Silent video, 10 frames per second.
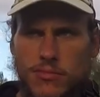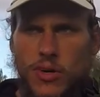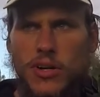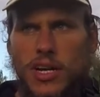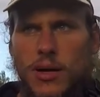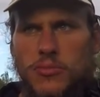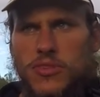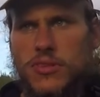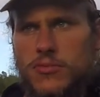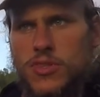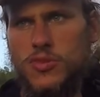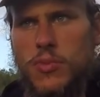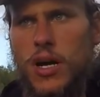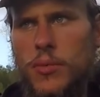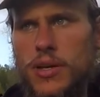heute Abend Videos
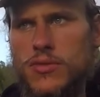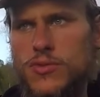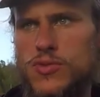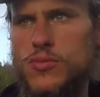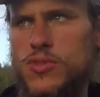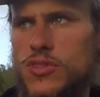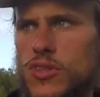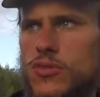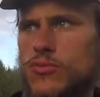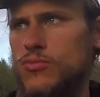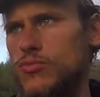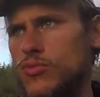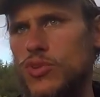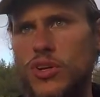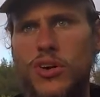bearbeiten und so ein bisschen,
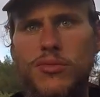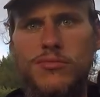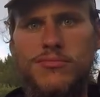genau.